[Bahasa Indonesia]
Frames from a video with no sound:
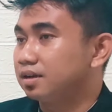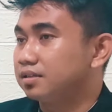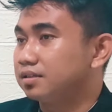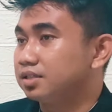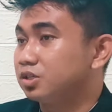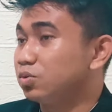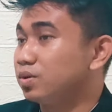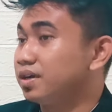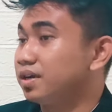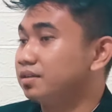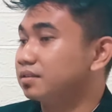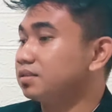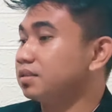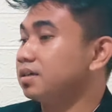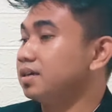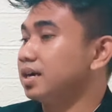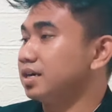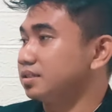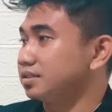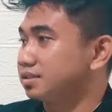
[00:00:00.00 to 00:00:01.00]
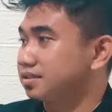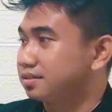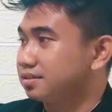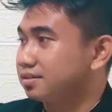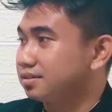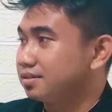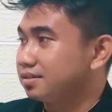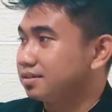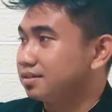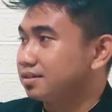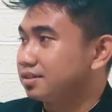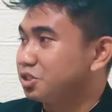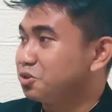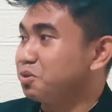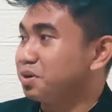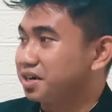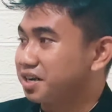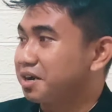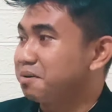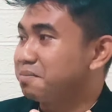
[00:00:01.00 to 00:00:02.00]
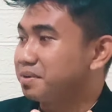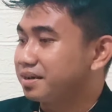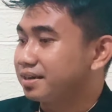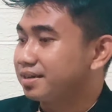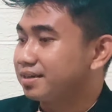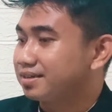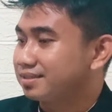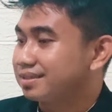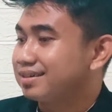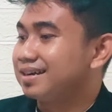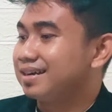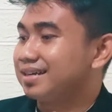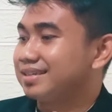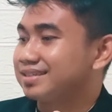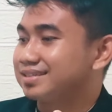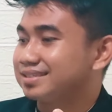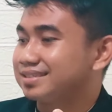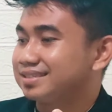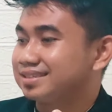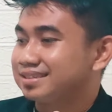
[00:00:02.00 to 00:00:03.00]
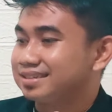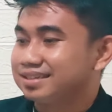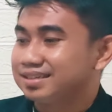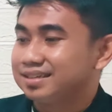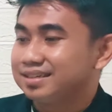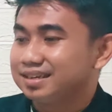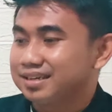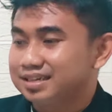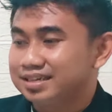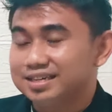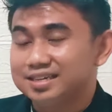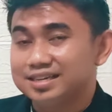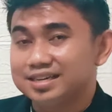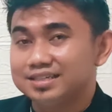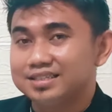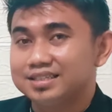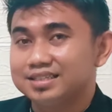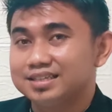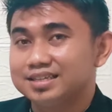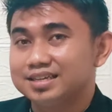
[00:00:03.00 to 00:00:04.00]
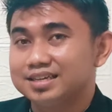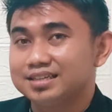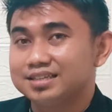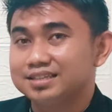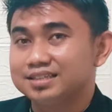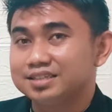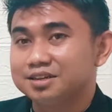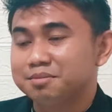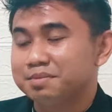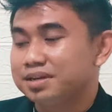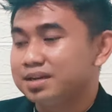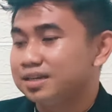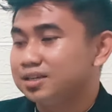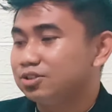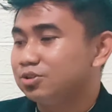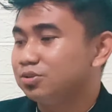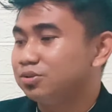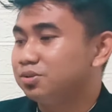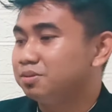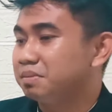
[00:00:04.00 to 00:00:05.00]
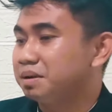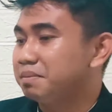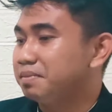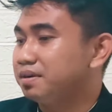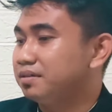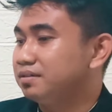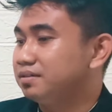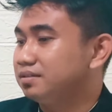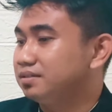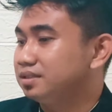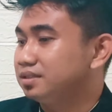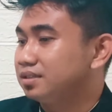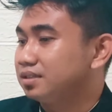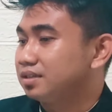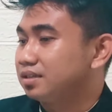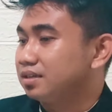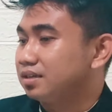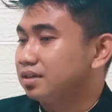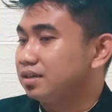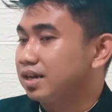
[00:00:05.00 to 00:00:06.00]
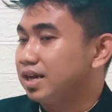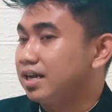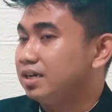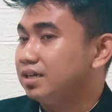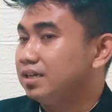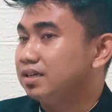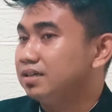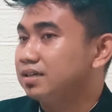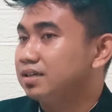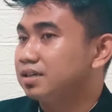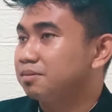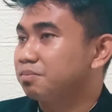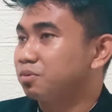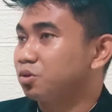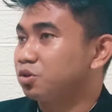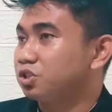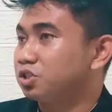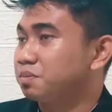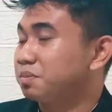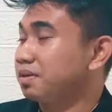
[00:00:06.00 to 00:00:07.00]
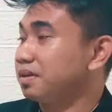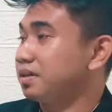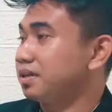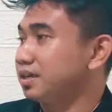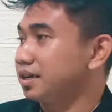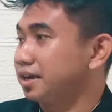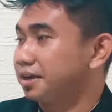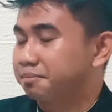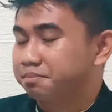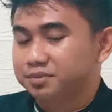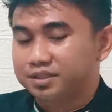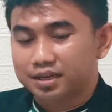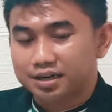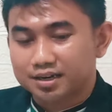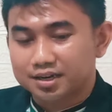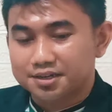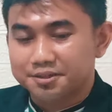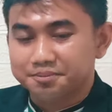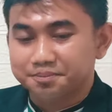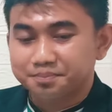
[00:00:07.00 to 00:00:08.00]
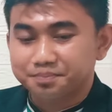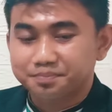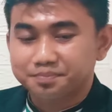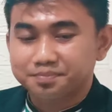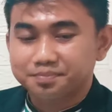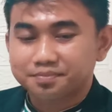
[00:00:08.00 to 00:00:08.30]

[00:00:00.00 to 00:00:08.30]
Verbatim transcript: jiwa yang tegas, jiwa raga mereka tegas. Jadi iya. generasi-generasi gemilang itu memang uh, lahir dari proses pendidikan. Misalkan